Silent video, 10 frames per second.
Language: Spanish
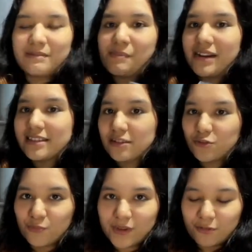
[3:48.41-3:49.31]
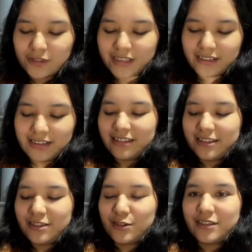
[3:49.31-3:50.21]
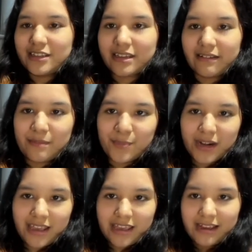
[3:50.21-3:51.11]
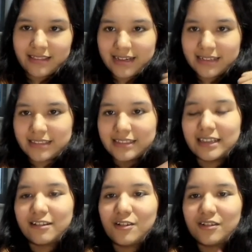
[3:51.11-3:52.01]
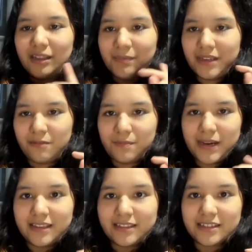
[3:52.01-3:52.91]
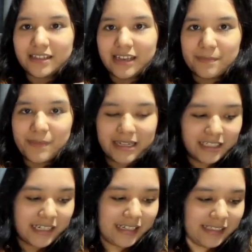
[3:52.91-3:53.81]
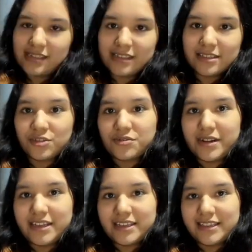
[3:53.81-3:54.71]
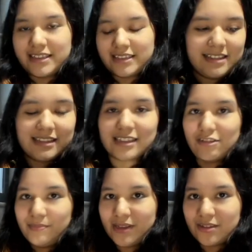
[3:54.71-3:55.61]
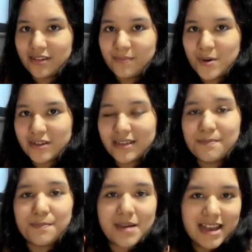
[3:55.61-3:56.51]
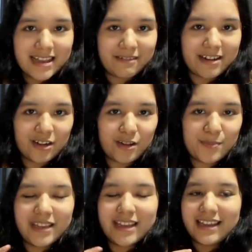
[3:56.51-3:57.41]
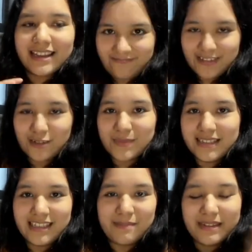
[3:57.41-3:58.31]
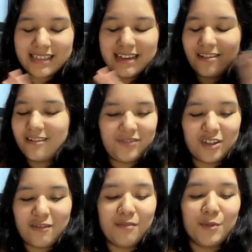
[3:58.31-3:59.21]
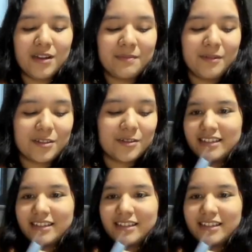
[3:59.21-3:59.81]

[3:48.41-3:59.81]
Me parece súper útil. De hecho, si es que ven por ahí atrás, tengo también un binder de Bang Chan, de Stray Kids. Si es que no han visto ese unboxing, vayan a verlo porque me sorprendí demasiado. Todo fue muy hermoso.